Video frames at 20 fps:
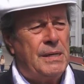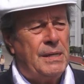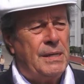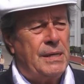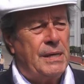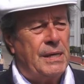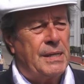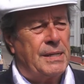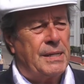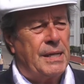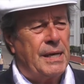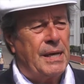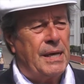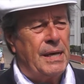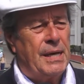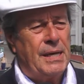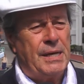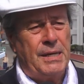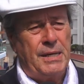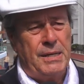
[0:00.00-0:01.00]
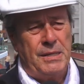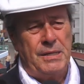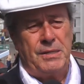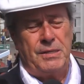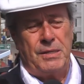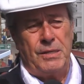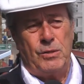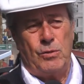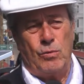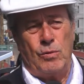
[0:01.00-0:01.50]
Y, este, y
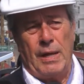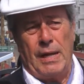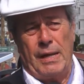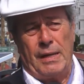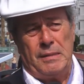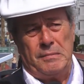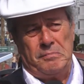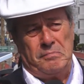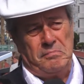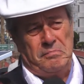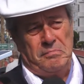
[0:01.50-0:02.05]
sin duda